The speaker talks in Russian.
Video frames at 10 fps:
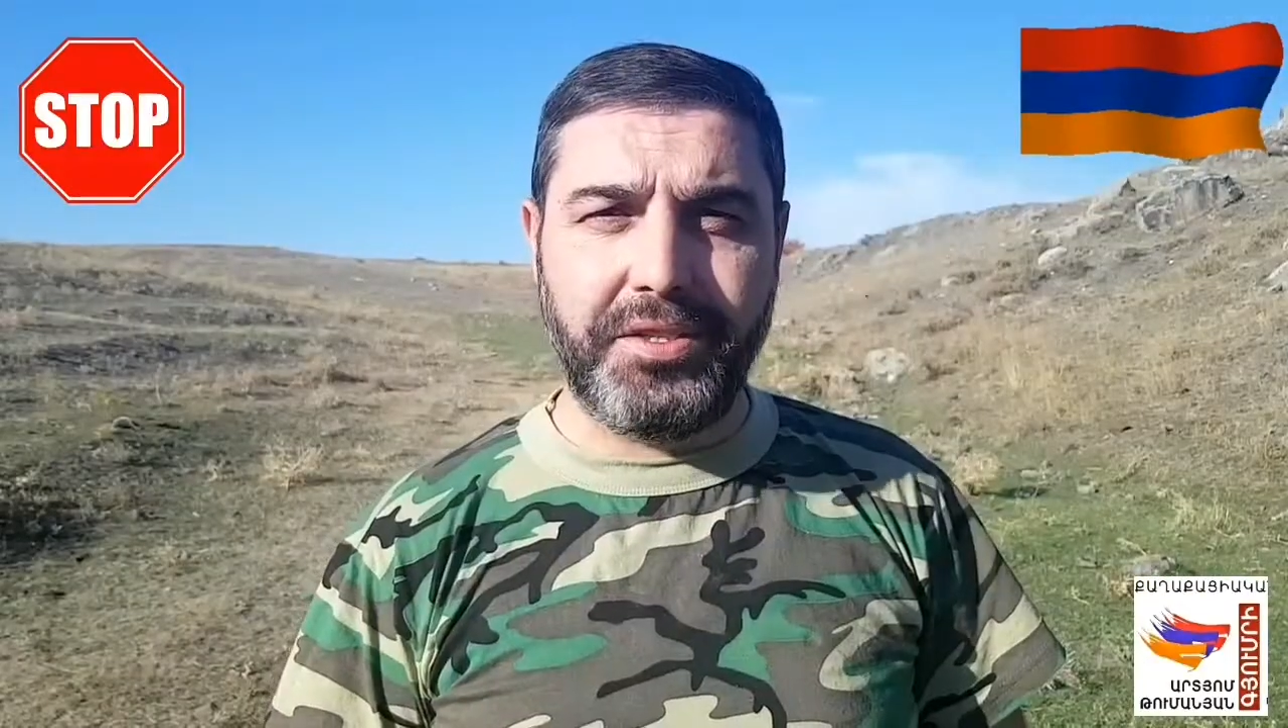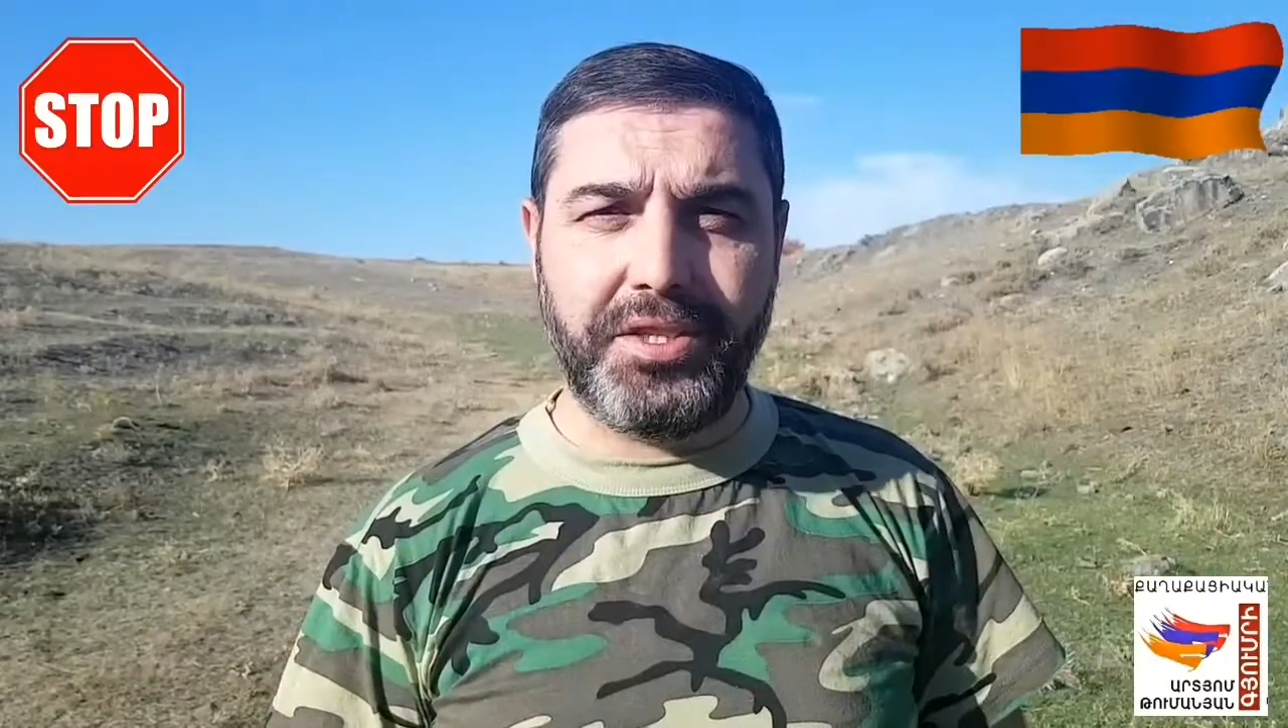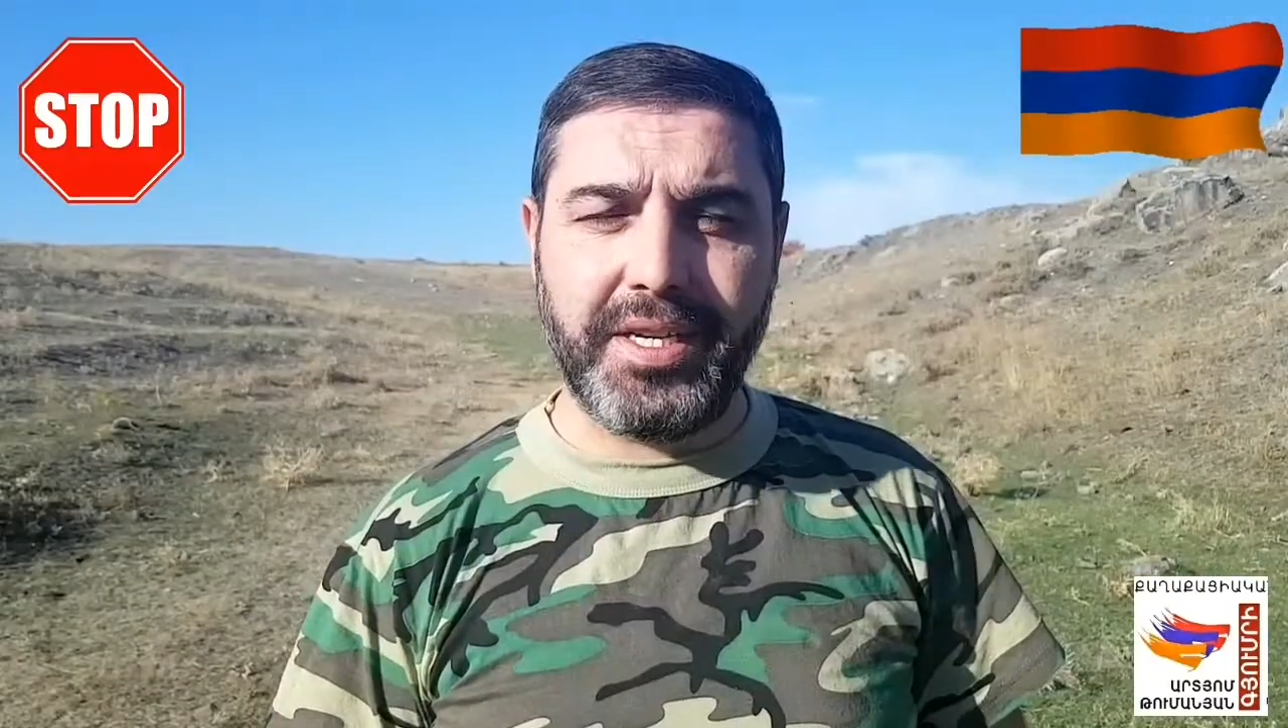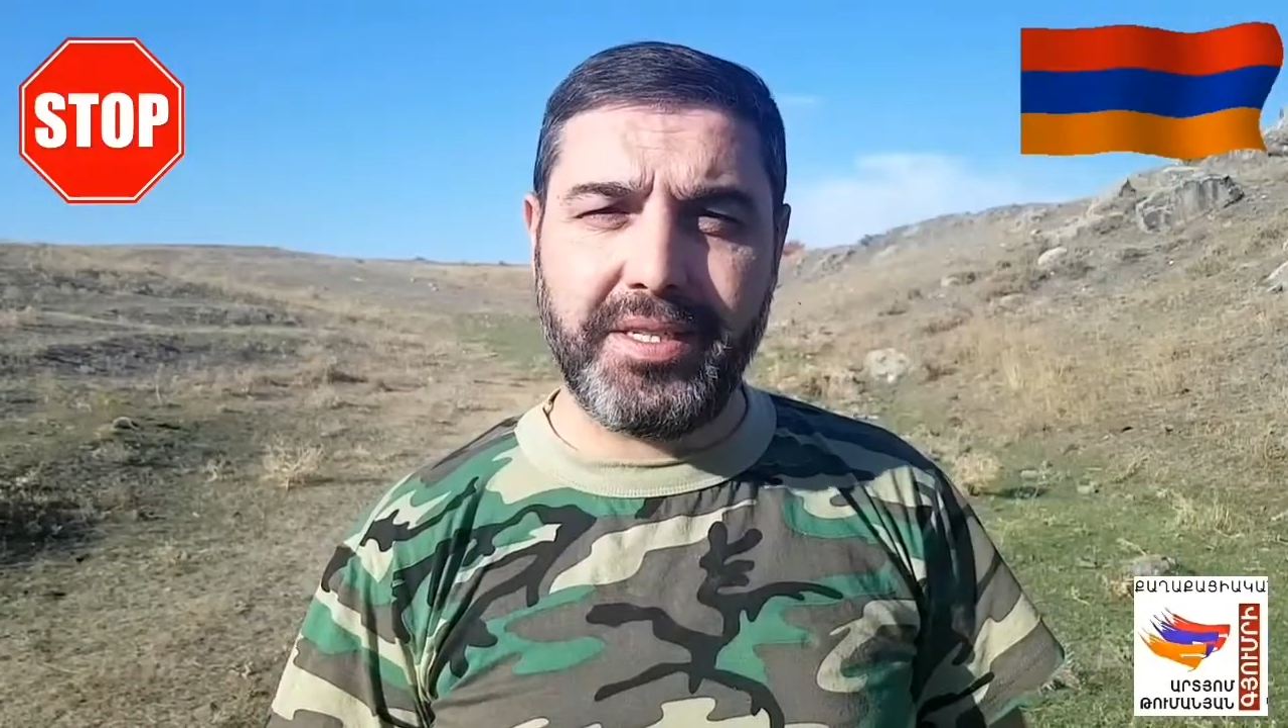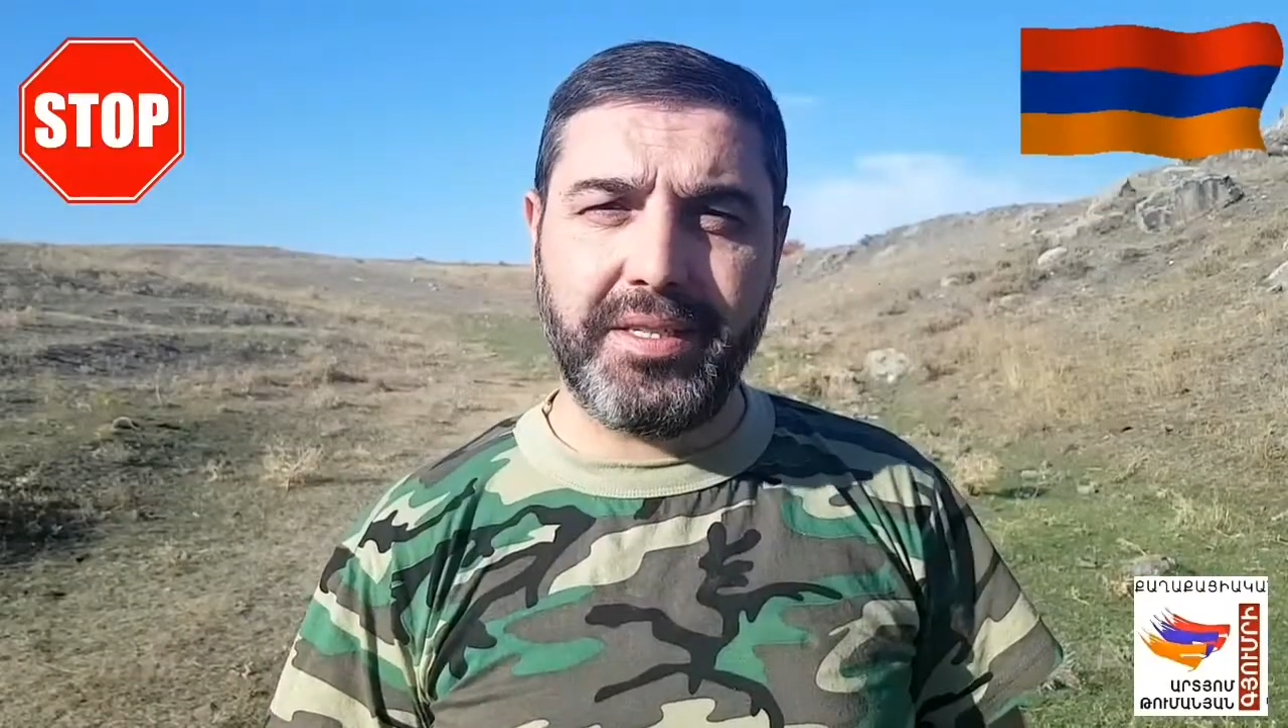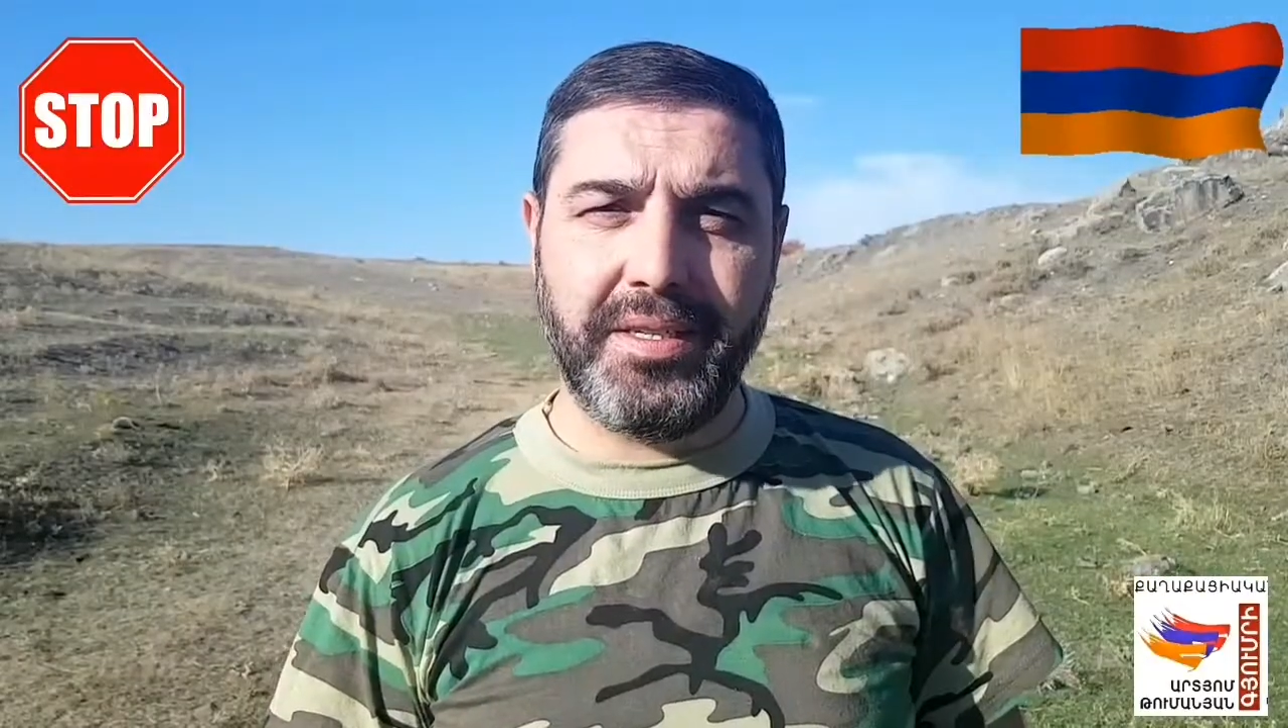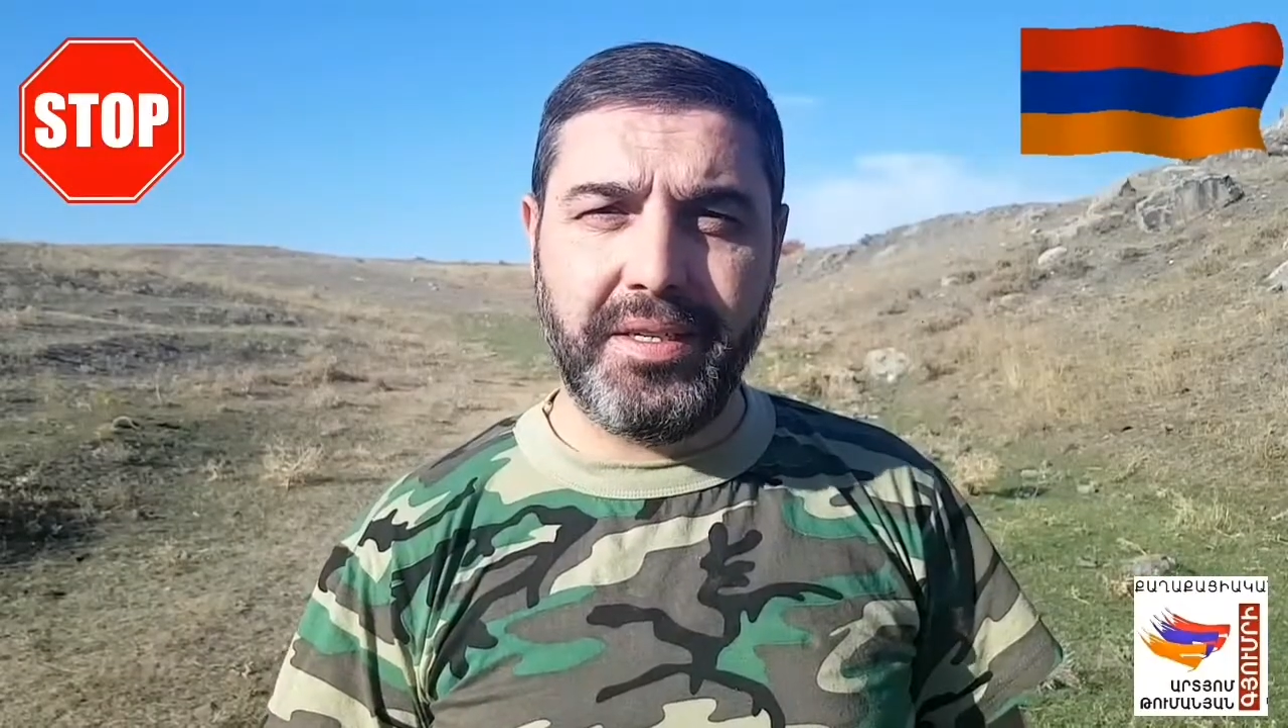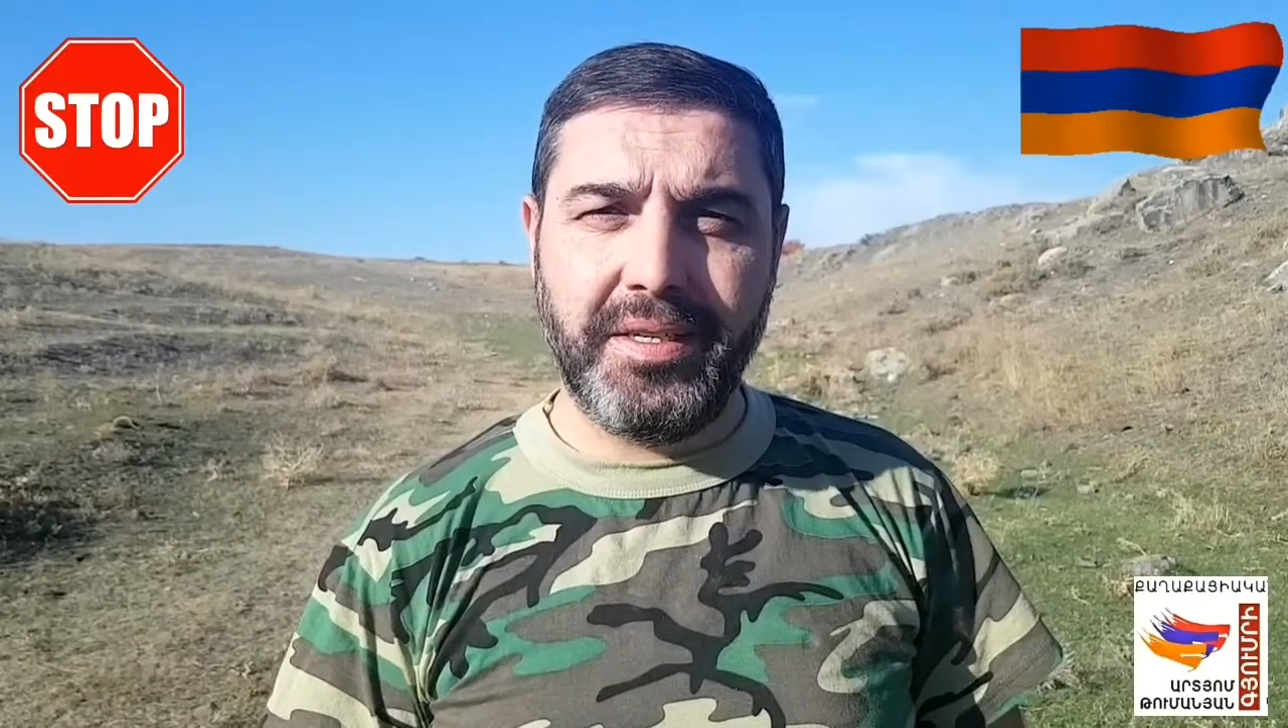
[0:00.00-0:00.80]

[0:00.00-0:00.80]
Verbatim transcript: сейчас